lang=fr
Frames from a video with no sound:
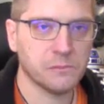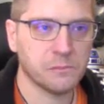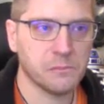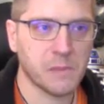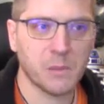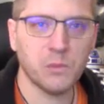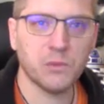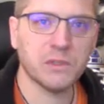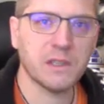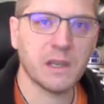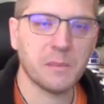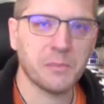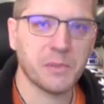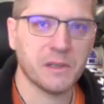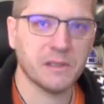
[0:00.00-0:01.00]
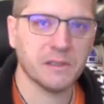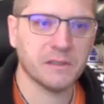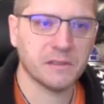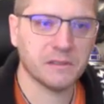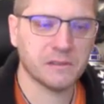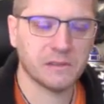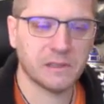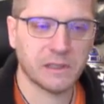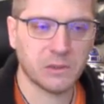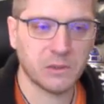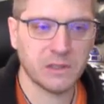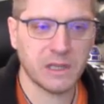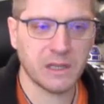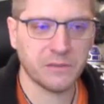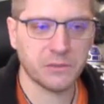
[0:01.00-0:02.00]
m'amuser à peindre euh, les
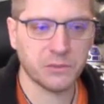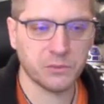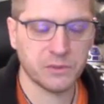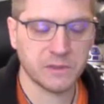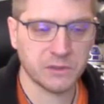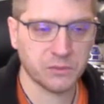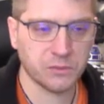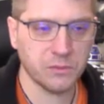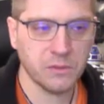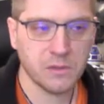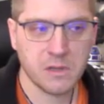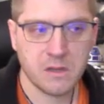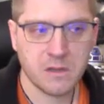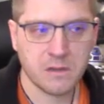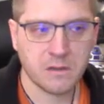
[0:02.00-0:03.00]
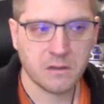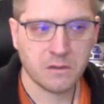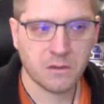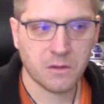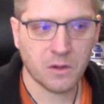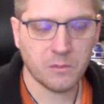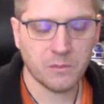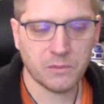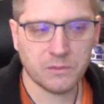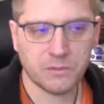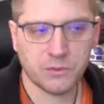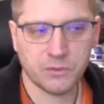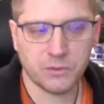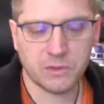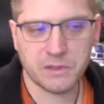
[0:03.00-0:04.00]
reliefs du tissu comme
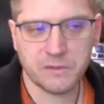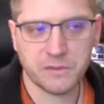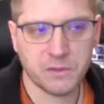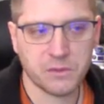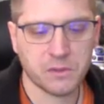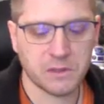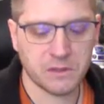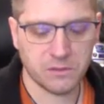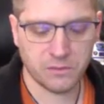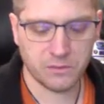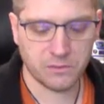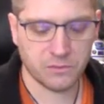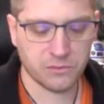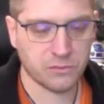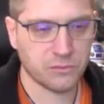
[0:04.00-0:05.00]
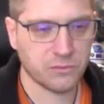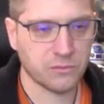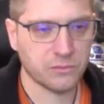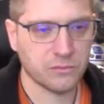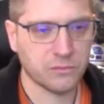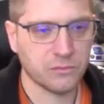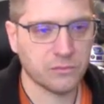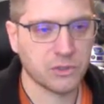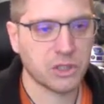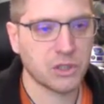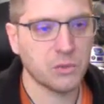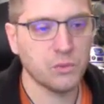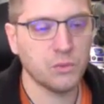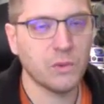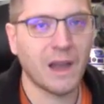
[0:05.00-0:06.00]
sur les figurines que
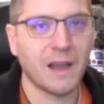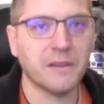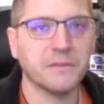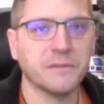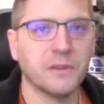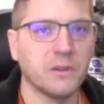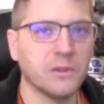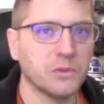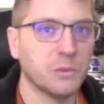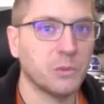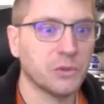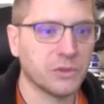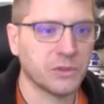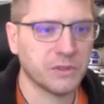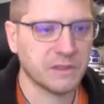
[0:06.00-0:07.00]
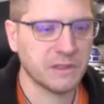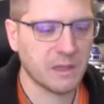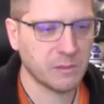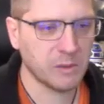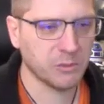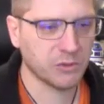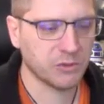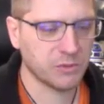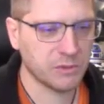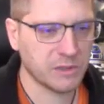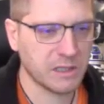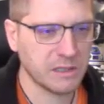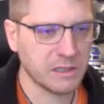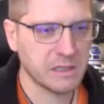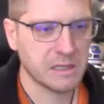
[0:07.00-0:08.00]
j'ai eues avant de mon ancienne armée
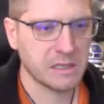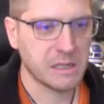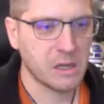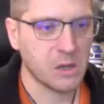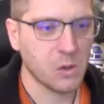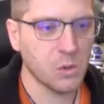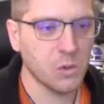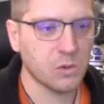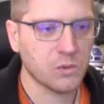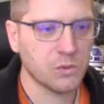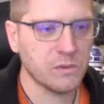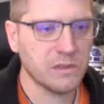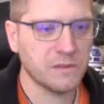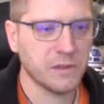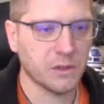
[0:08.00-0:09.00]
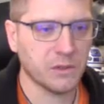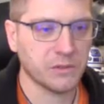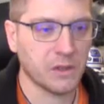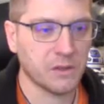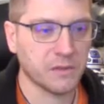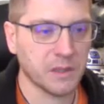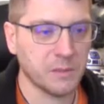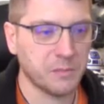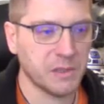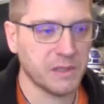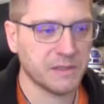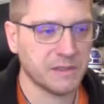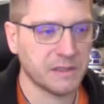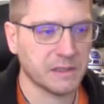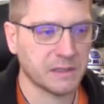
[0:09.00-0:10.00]
bretonnienne. Aucune différence, un vrai
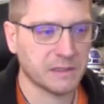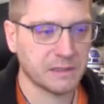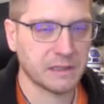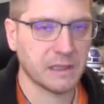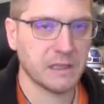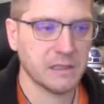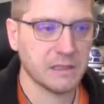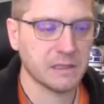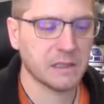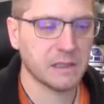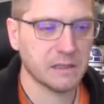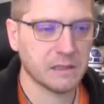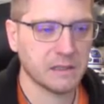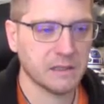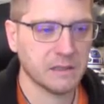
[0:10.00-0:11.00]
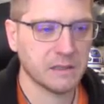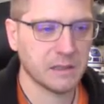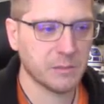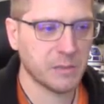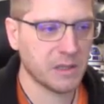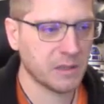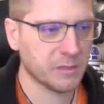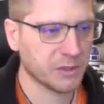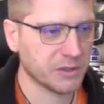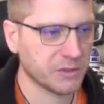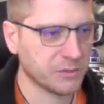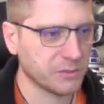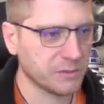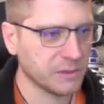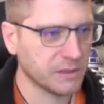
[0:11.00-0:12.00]
plaisir, très très très très belle
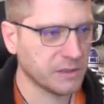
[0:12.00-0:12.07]
impression.